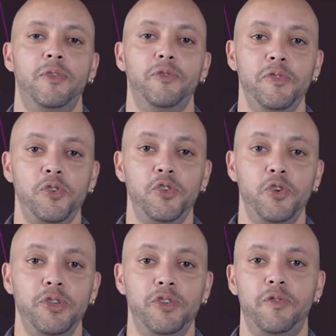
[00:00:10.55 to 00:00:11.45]
No vídeo de
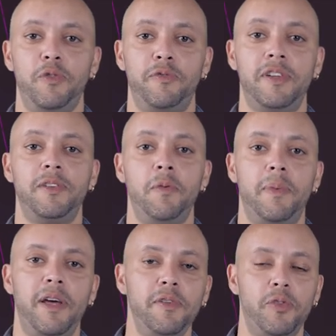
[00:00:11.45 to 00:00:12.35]
hoje eu vou fazer um
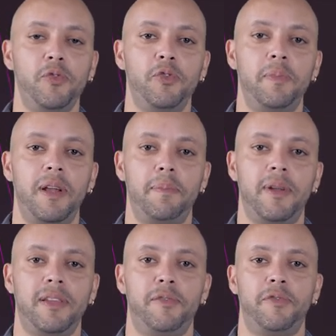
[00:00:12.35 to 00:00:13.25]
breve tour pela
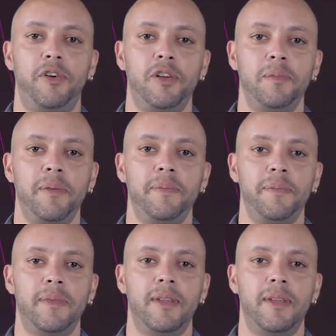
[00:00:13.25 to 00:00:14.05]
plataforma.